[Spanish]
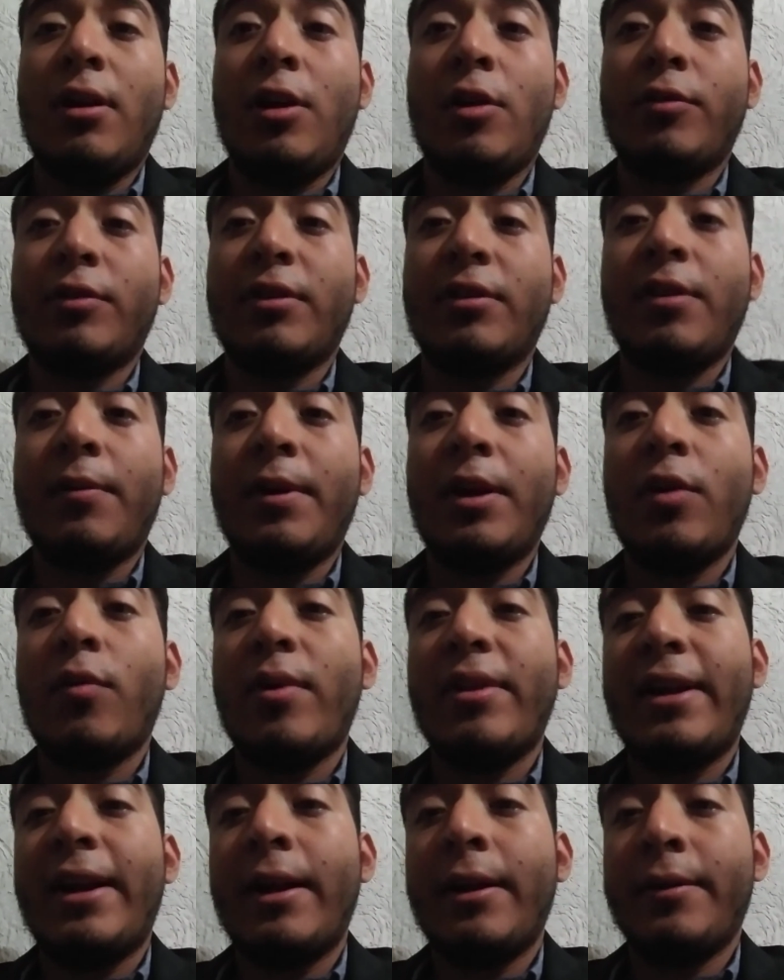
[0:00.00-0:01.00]
los que se van a
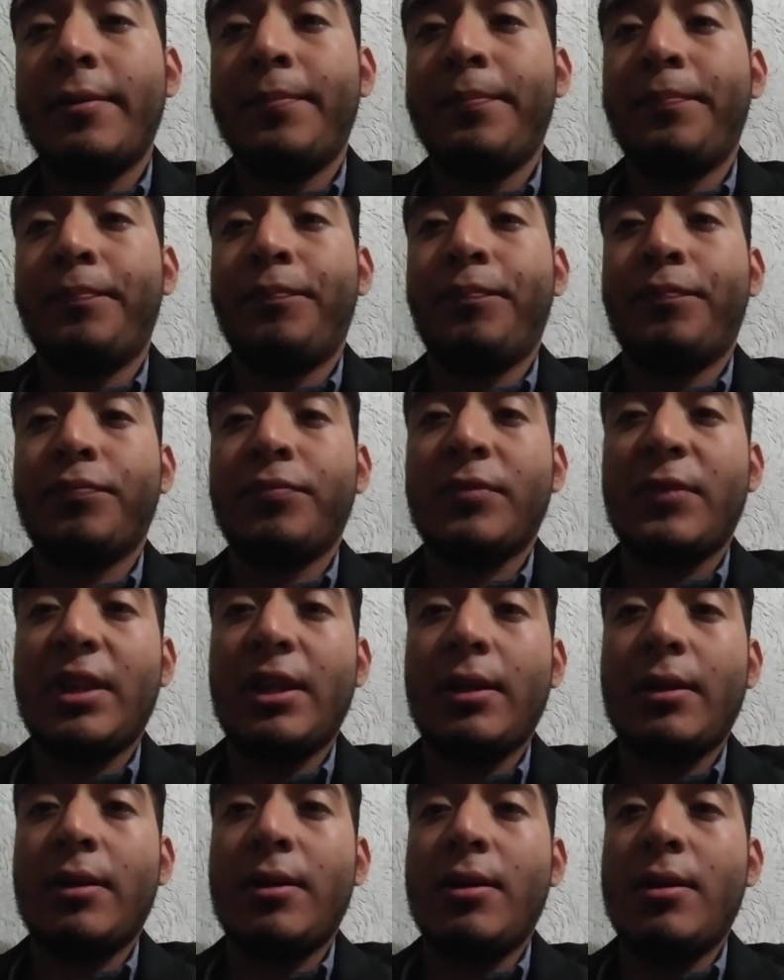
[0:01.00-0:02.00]
encuadrar.
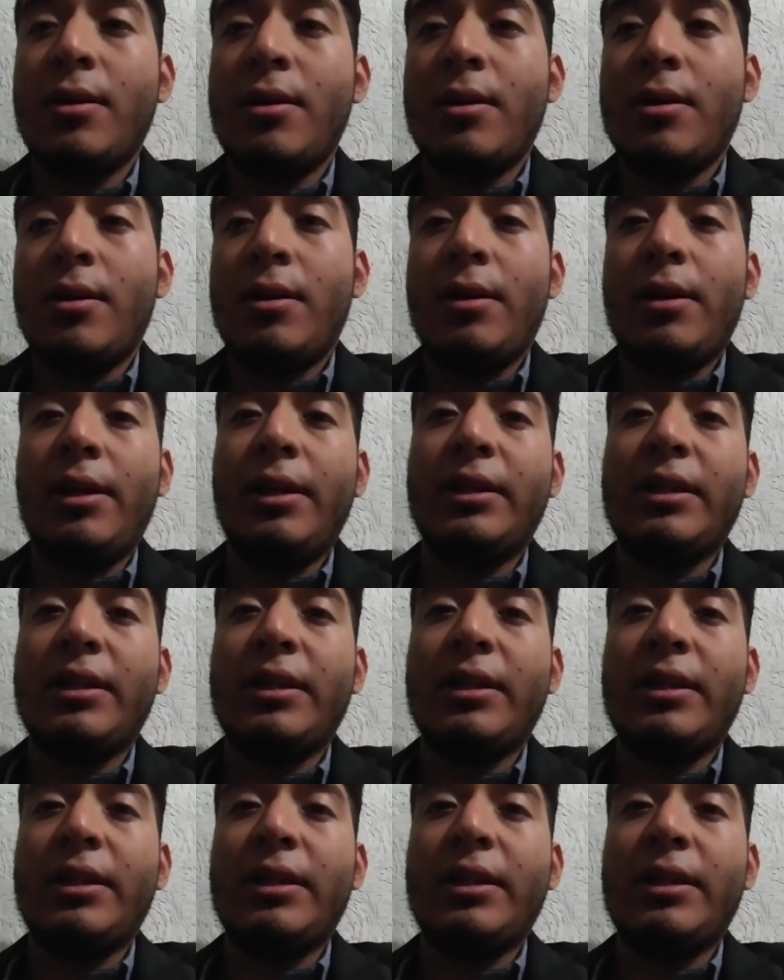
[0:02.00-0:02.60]
Y